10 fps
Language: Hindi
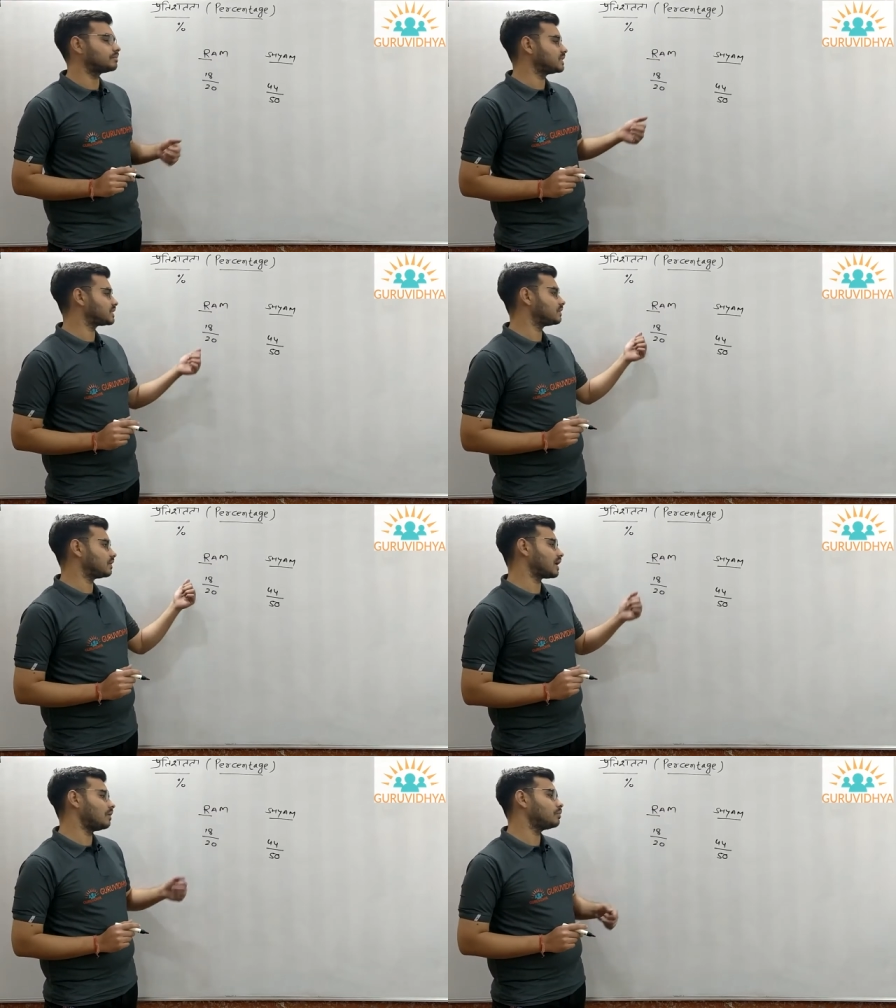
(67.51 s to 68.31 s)
इस
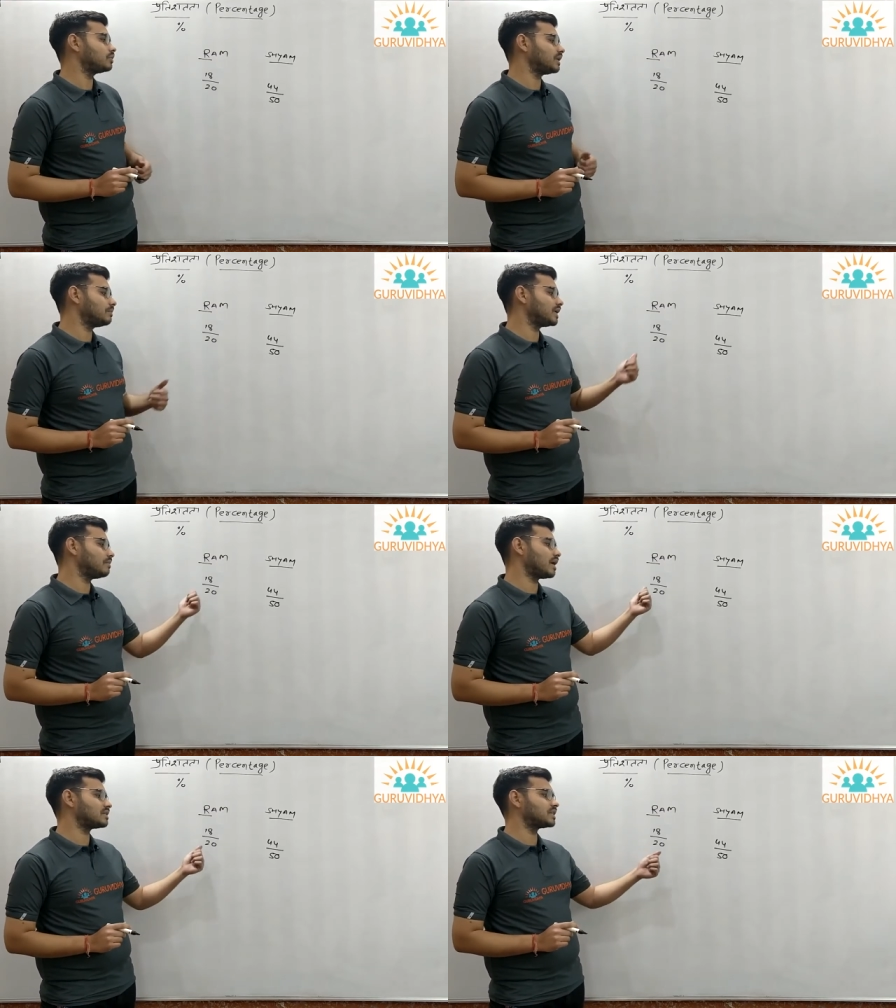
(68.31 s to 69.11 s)
राम बोलता है मेरे
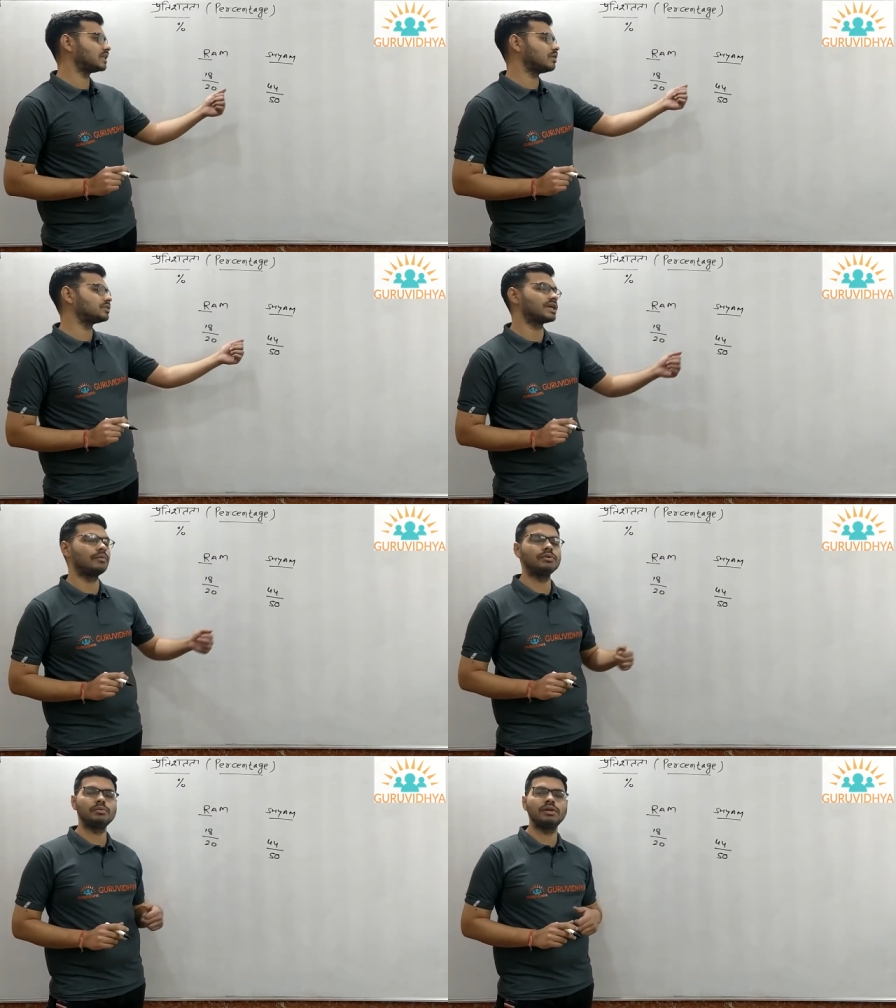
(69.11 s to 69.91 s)
मार्क्स ज्यादा और
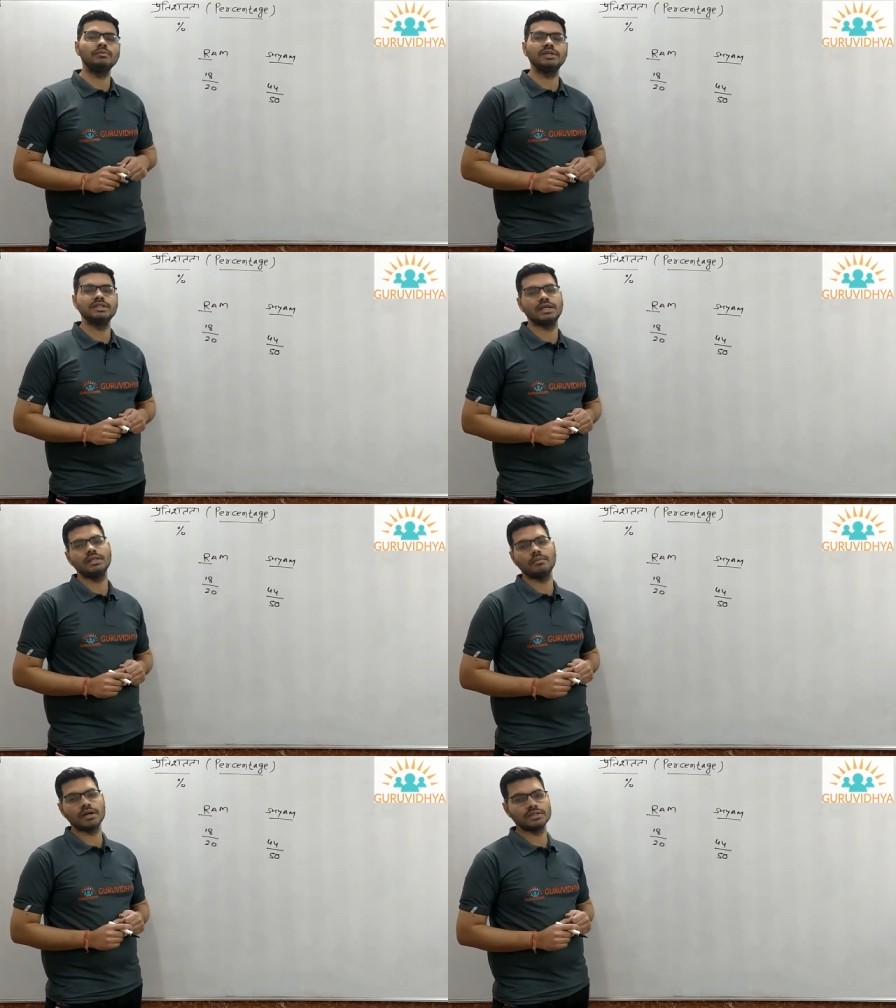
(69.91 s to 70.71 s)
श्याम ने बोला मेरे
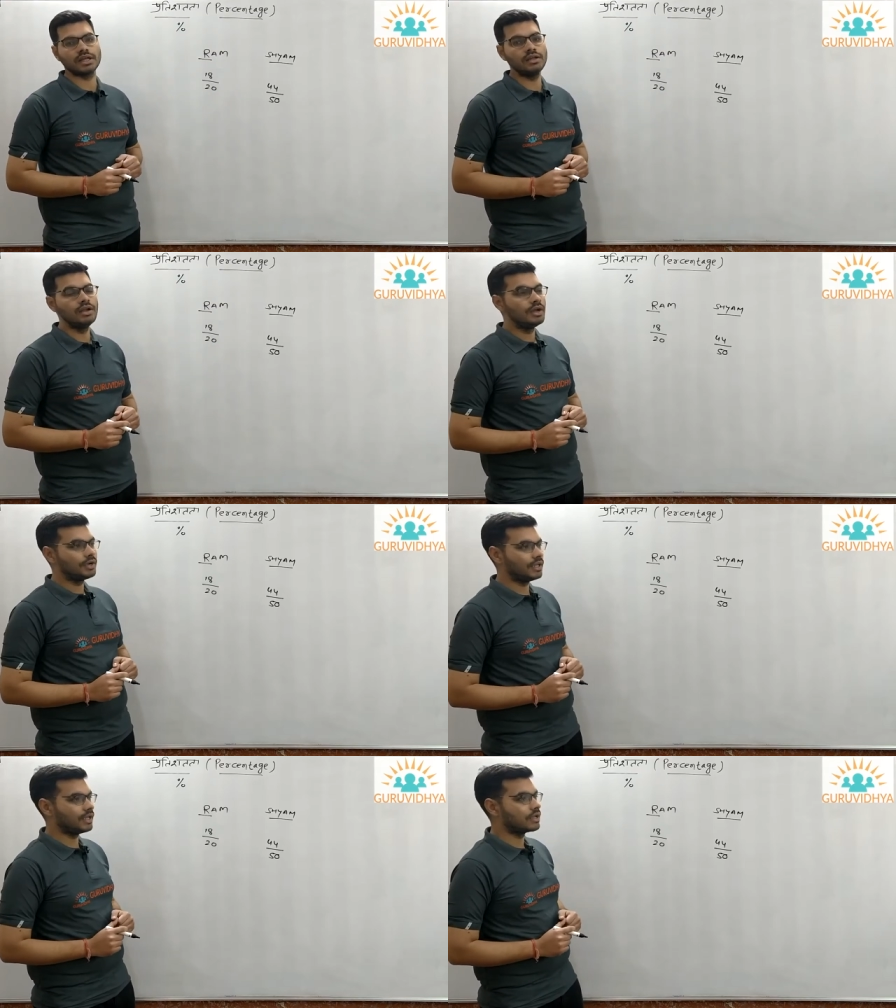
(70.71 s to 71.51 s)
ज्यादा मार्क्स आए
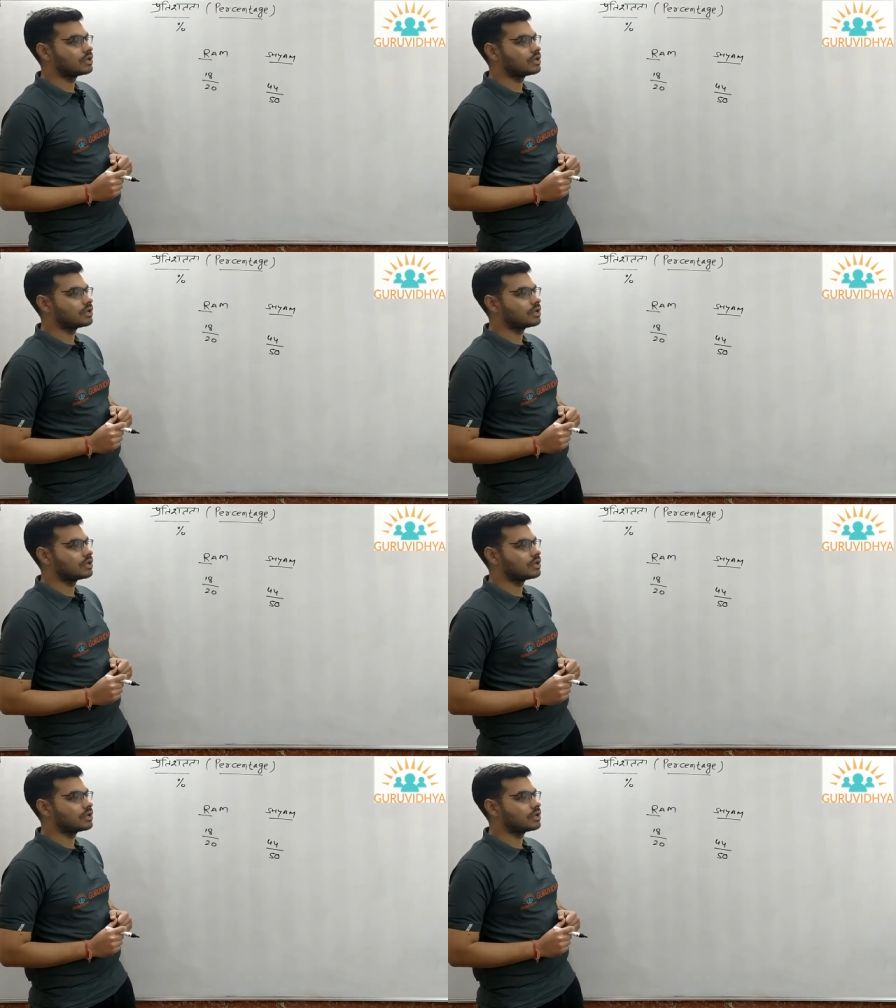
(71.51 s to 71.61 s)
ठीक है